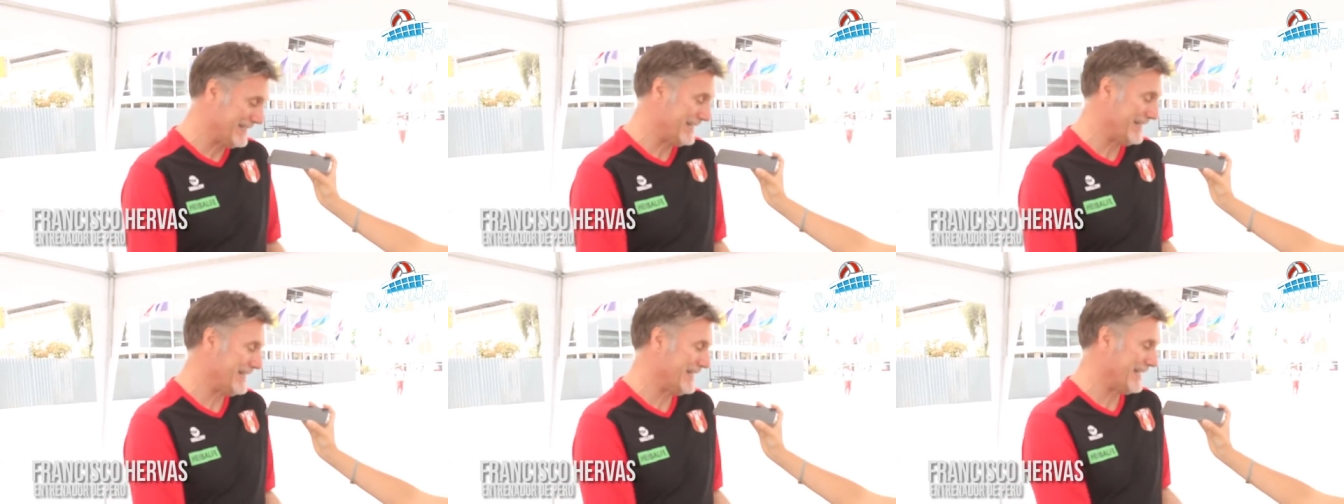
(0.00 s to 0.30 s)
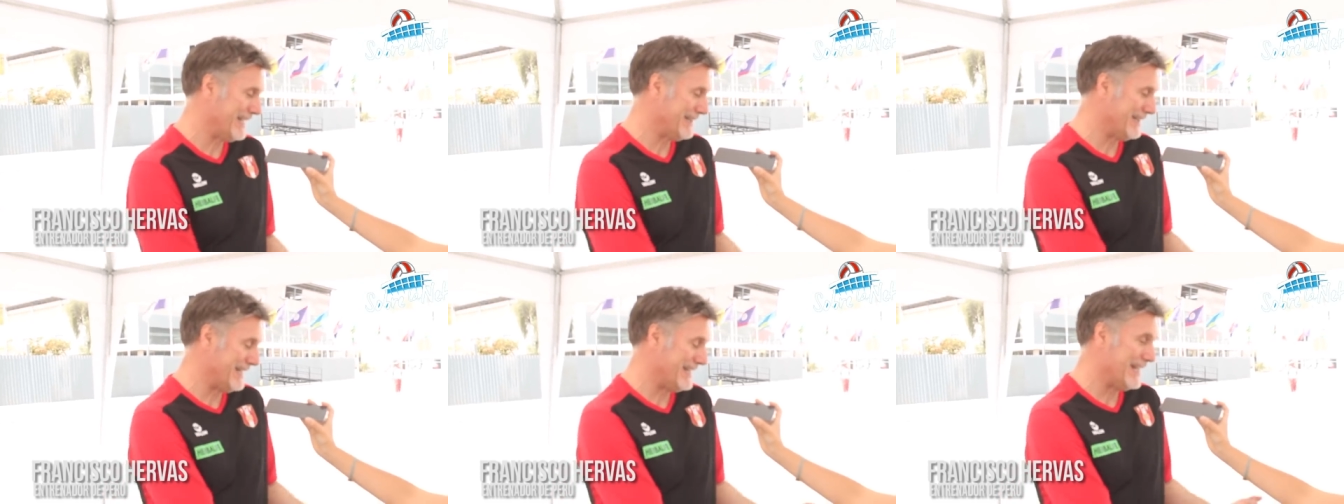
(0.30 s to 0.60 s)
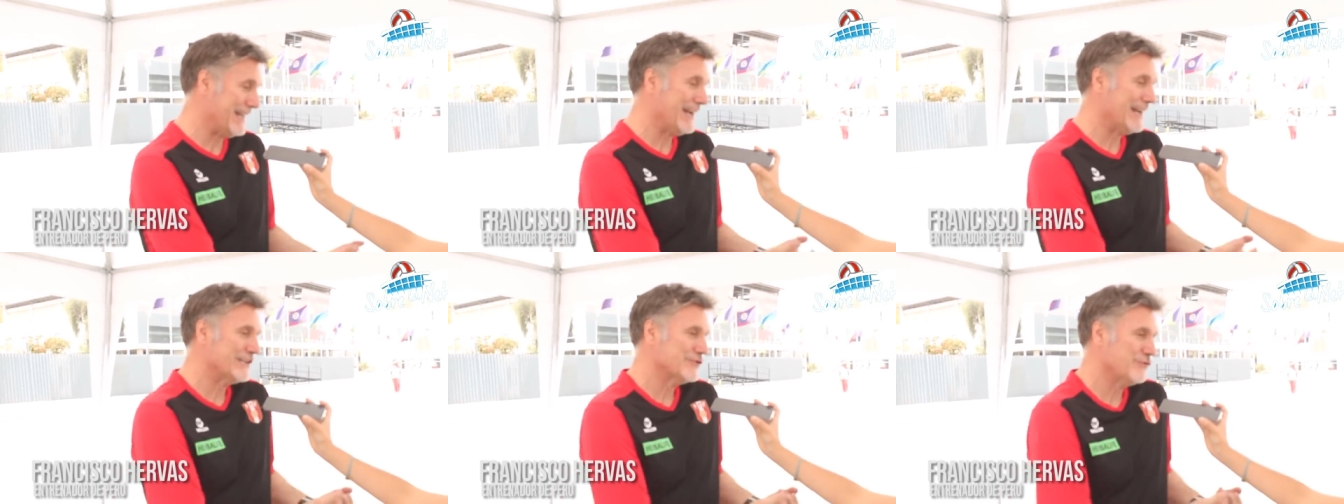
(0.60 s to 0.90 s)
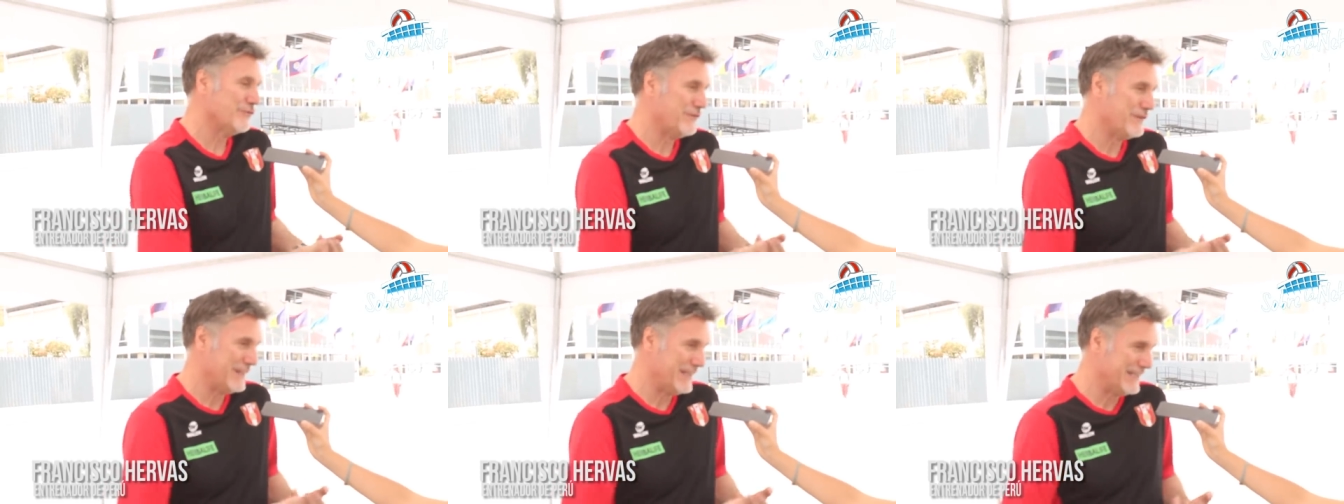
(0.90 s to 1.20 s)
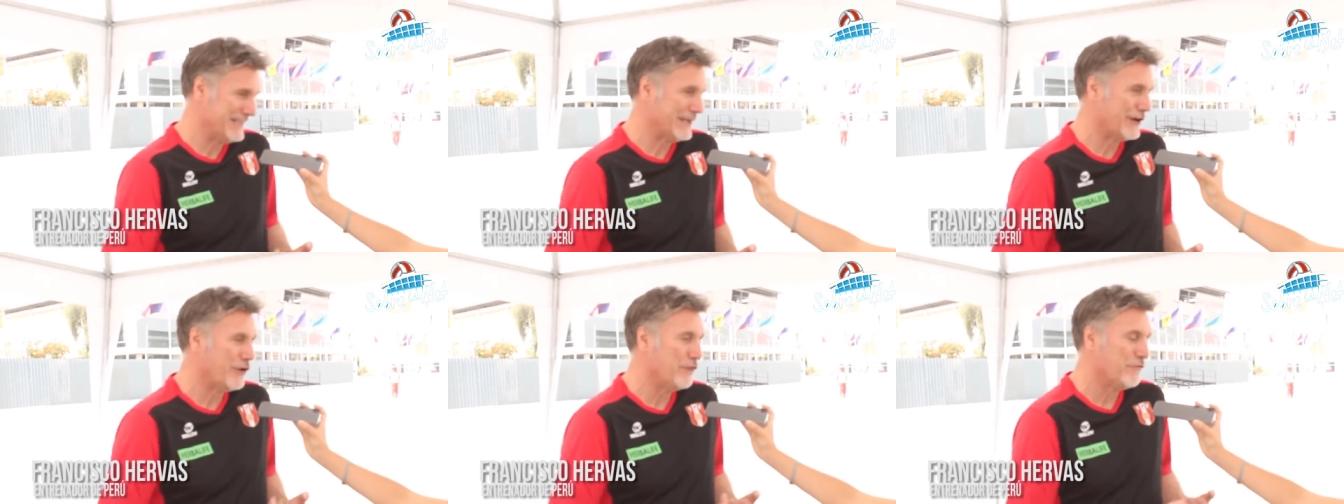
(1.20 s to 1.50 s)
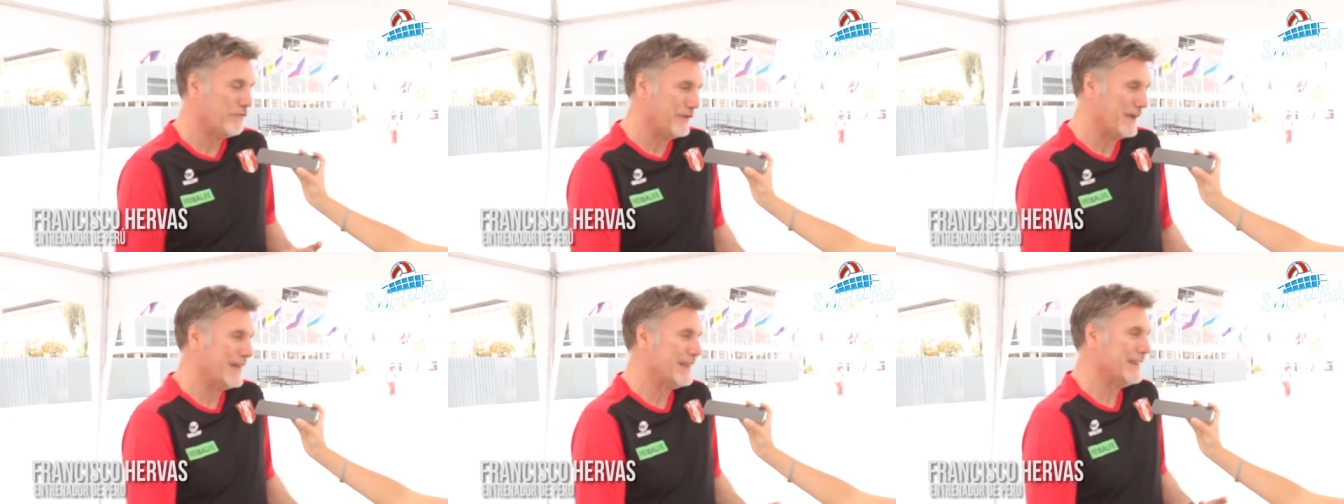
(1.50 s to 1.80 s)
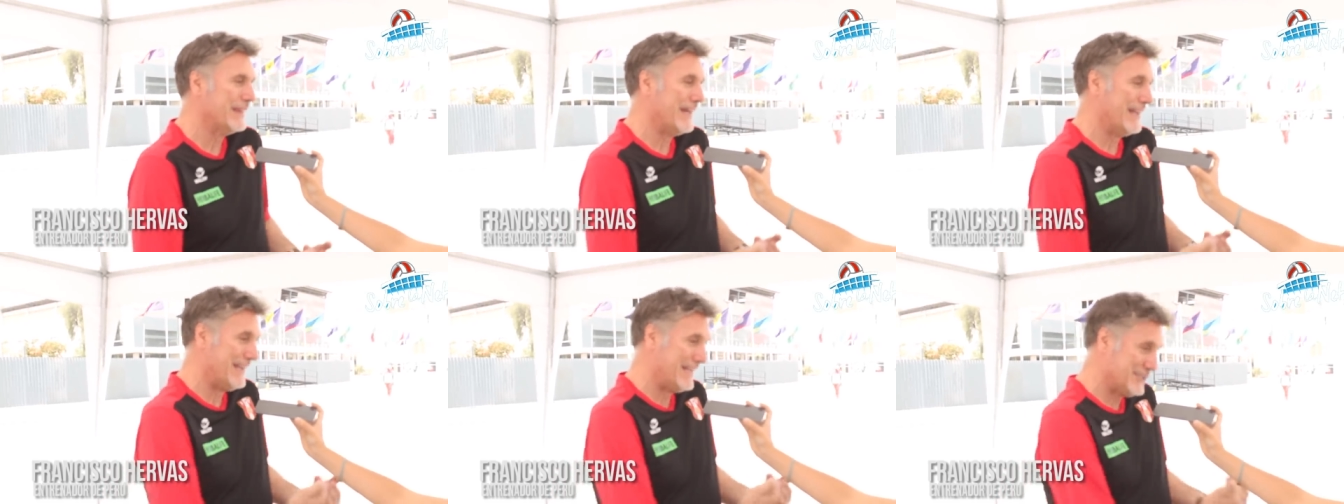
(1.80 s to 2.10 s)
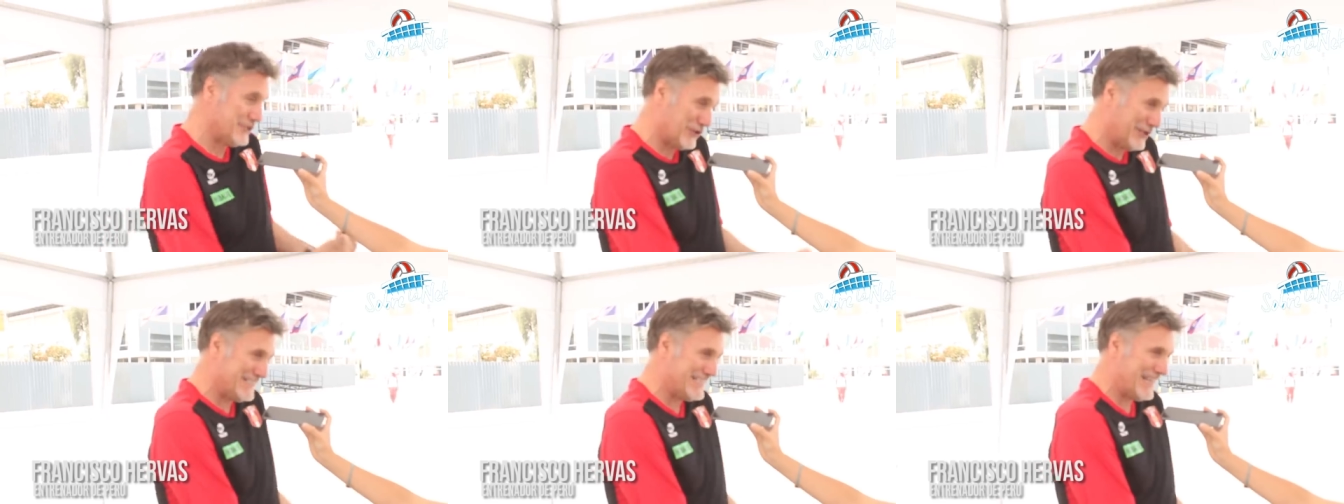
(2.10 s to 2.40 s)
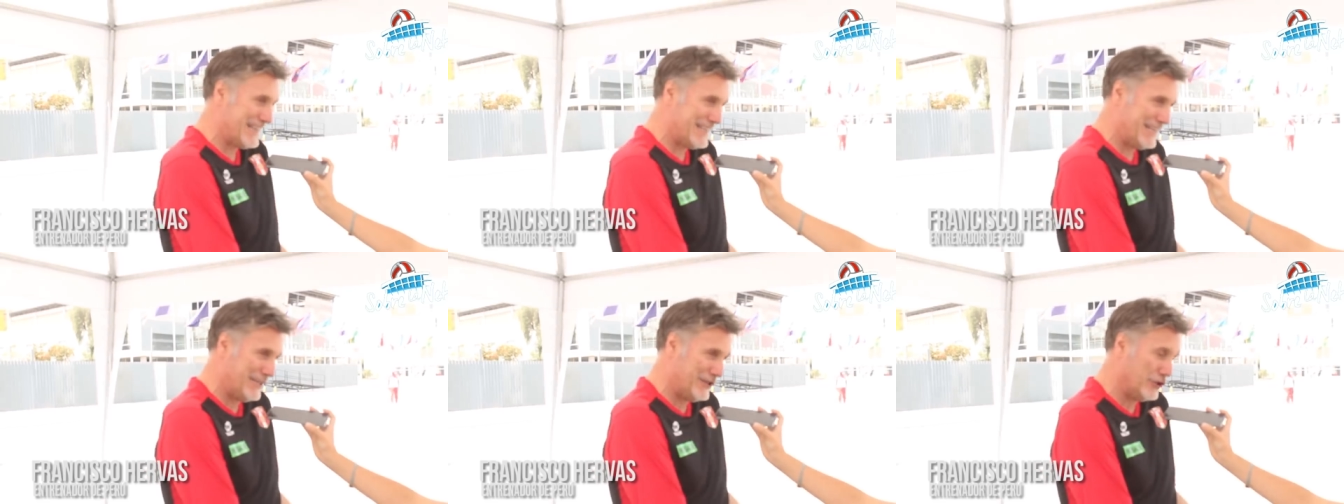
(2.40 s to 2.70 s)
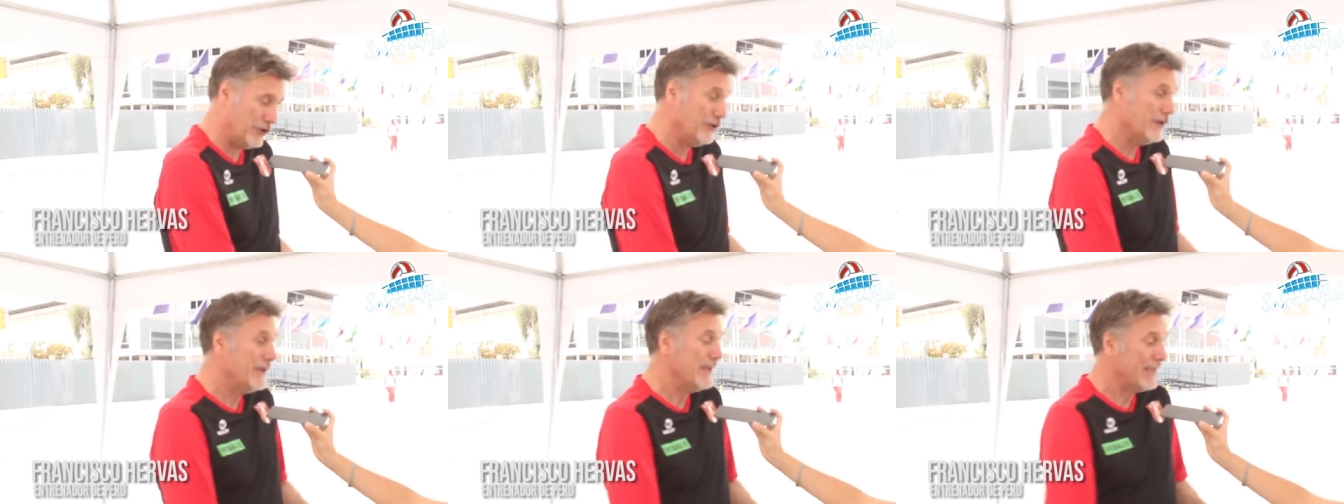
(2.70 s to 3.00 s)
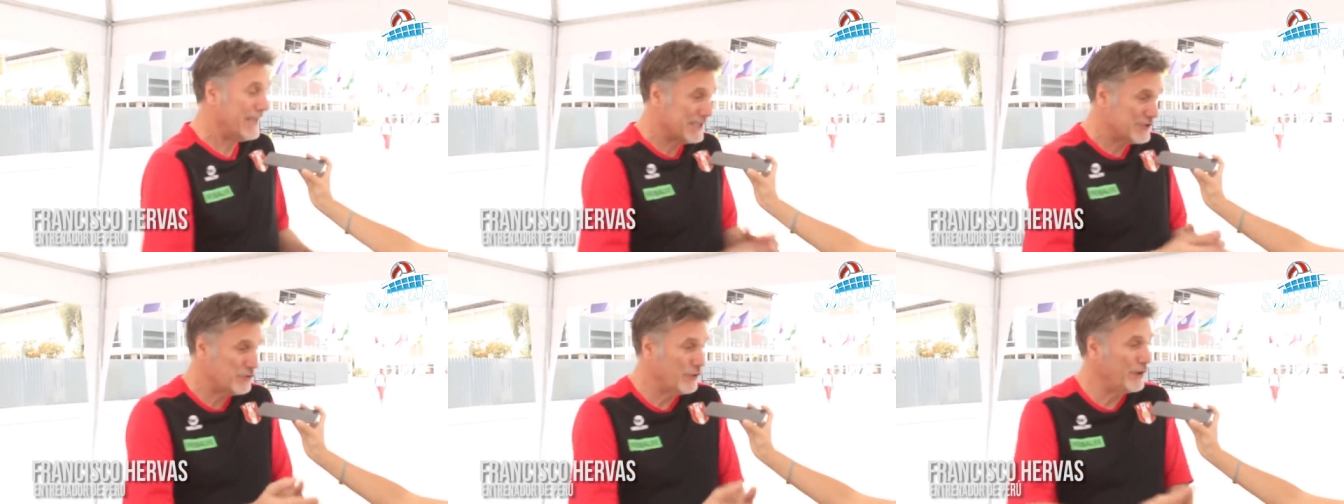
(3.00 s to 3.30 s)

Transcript: Y ella tiene que tener la suficiente confianza en eso que está haciendo,